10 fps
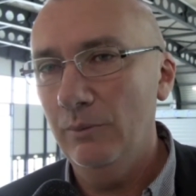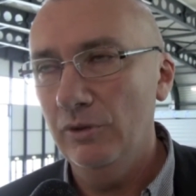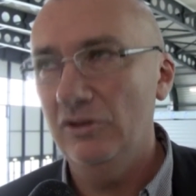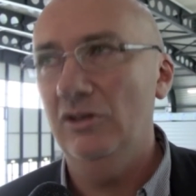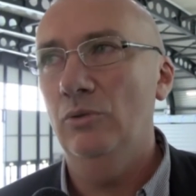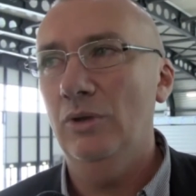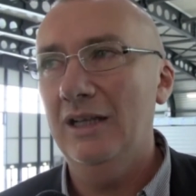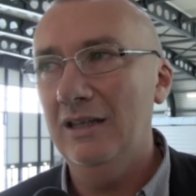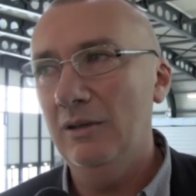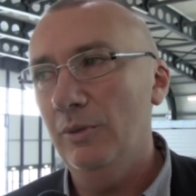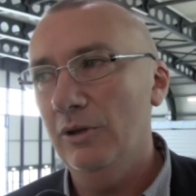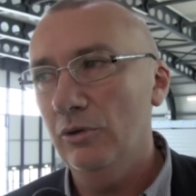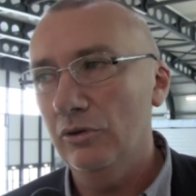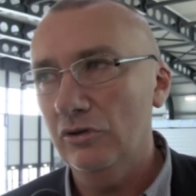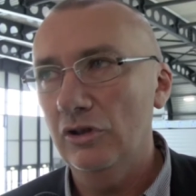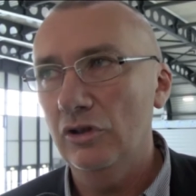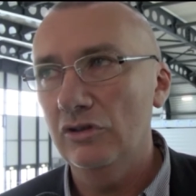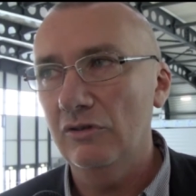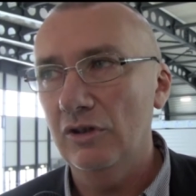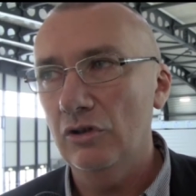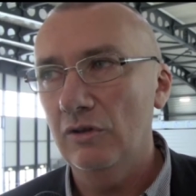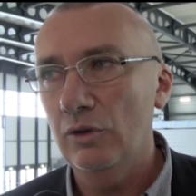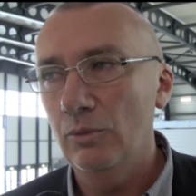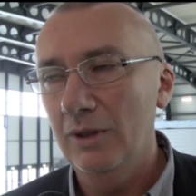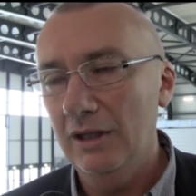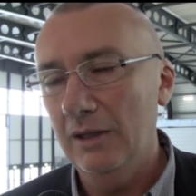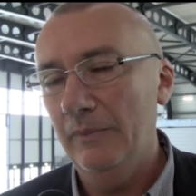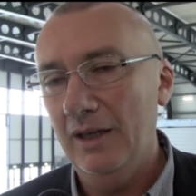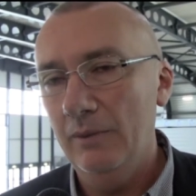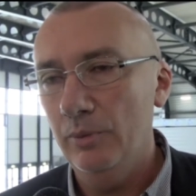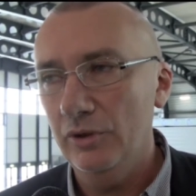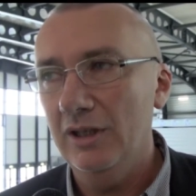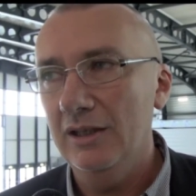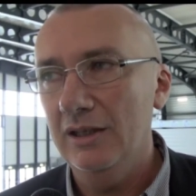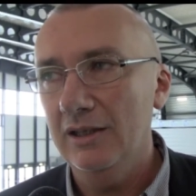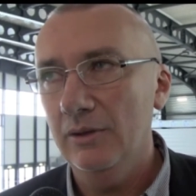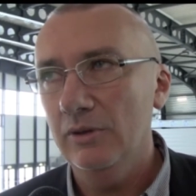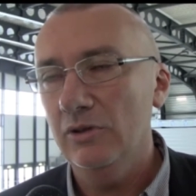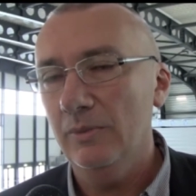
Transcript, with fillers: poi se durante il percorso le cose vengono bene è importante anche questo,